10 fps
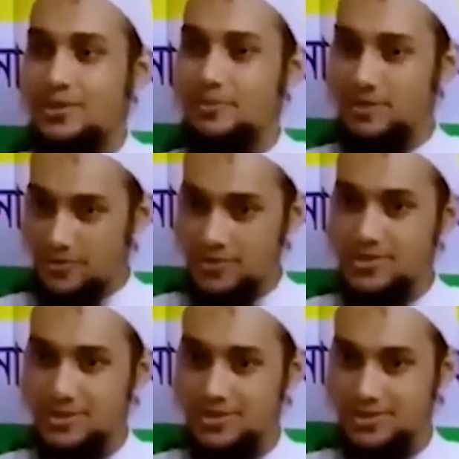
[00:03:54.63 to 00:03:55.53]
তারা অনেক
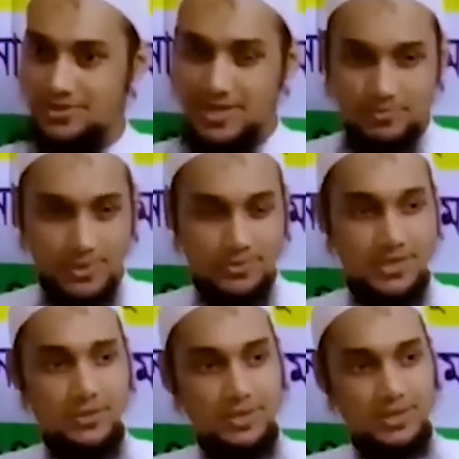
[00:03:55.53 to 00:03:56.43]
পাওয়ারফুল ছিল কিন্তু
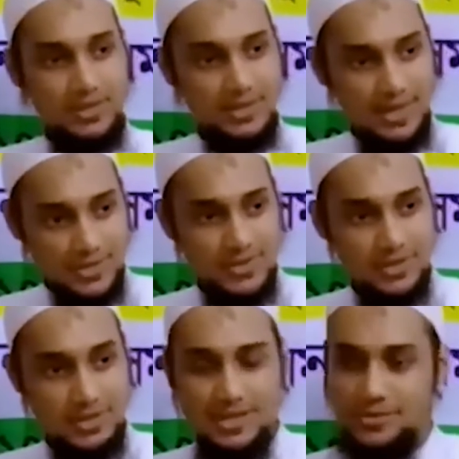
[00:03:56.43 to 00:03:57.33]
তারপরেও তারা ওখান থেকে
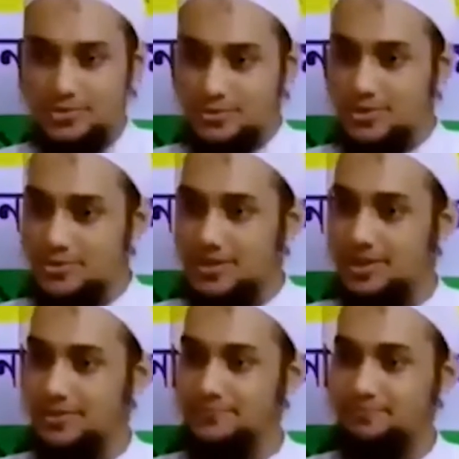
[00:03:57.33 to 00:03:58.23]
একসাথে হিজরত করে
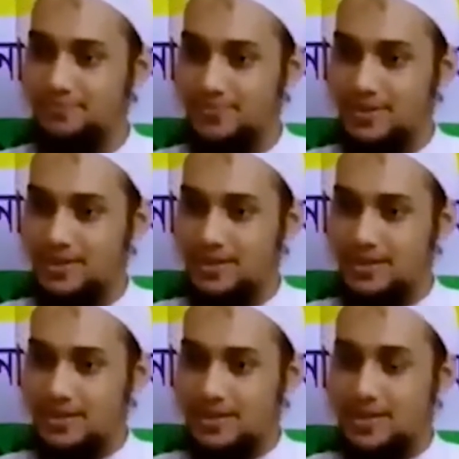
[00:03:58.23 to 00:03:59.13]
চলে গেল
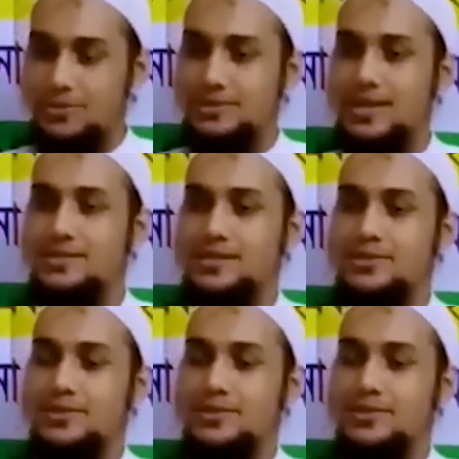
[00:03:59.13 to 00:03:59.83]
কারণ তারা